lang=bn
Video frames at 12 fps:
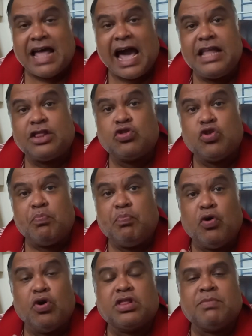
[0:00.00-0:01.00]

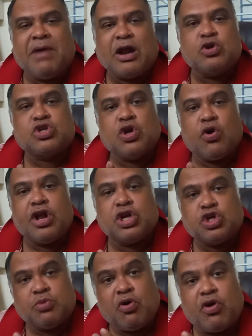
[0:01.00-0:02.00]
দায়িত্ববোধ মানুষকে অনেক
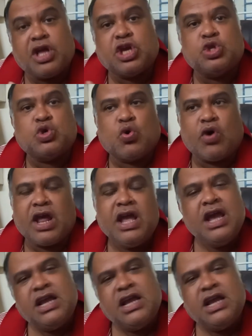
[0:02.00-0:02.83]
সময় অনেক কিছু করে